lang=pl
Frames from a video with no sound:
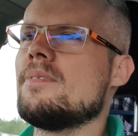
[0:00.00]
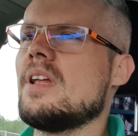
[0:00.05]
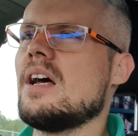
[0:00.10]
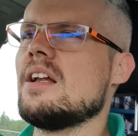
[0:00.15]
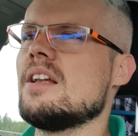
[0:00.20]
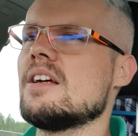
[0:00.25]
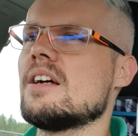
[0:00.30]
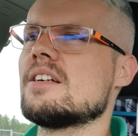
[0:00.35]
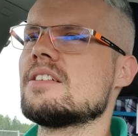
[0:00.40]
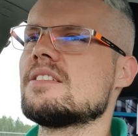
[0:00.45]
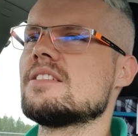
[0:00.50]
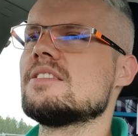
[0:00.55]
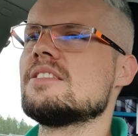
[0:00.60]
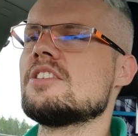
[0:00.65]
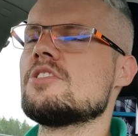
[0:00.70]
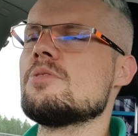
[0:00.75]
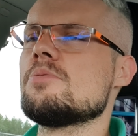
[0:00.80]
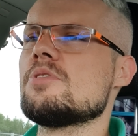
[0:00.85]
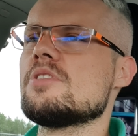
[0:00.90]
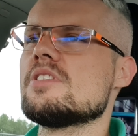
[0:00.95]
ale jak
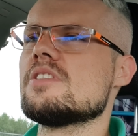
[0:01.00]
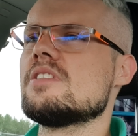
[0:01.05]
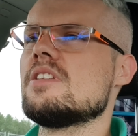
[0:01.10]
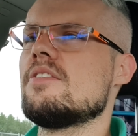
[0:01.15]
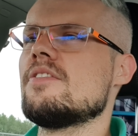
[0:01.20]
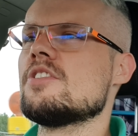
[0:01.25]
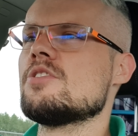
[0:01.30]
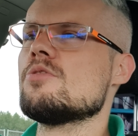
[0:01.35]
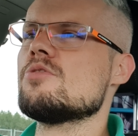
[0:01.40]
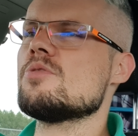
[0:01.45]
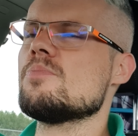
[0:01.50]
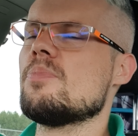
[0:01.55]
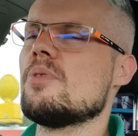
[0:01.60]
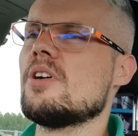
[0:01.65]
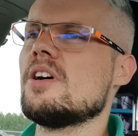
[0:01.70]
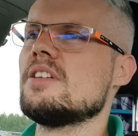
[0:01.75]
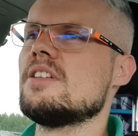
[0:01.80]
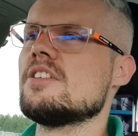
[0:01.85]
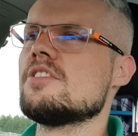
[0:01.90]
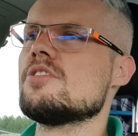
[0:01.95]
zacząłem się zastanawiać, o czym
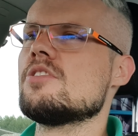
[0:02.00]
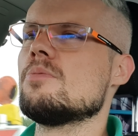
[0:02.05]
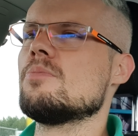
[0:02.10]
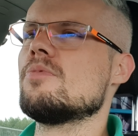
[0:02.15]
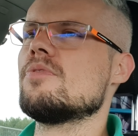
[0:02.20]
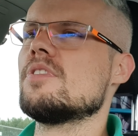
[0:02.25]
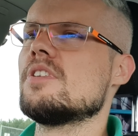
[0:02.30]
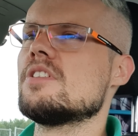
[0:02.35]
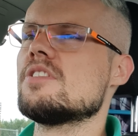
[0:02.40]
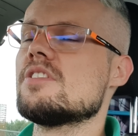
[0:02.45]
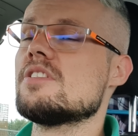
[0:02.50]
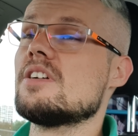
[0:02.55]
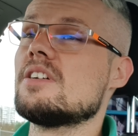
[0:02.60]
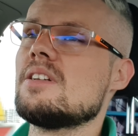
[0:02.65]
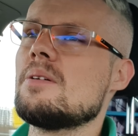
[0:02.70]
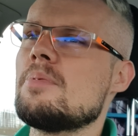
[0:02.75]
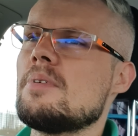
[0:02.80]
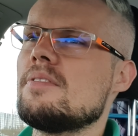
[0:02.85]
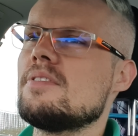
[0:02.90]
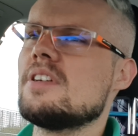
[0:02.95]
pogadać, to mówię, że tak
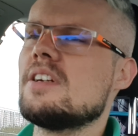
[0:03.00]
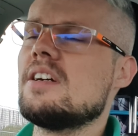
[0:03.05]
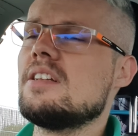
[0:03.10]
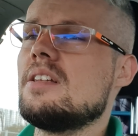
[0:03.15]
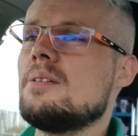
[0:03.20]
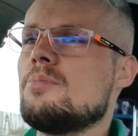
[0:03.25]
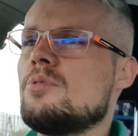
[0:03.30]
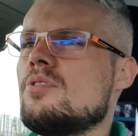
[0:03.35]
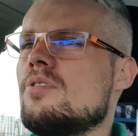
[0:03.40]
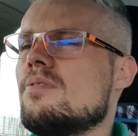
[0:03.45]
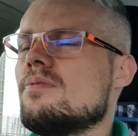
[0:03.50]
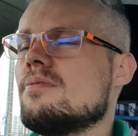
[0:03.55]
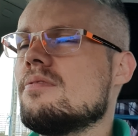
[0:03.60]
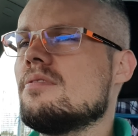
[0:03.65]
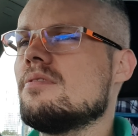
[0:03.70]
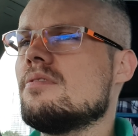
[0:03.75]
naprawdę gadam o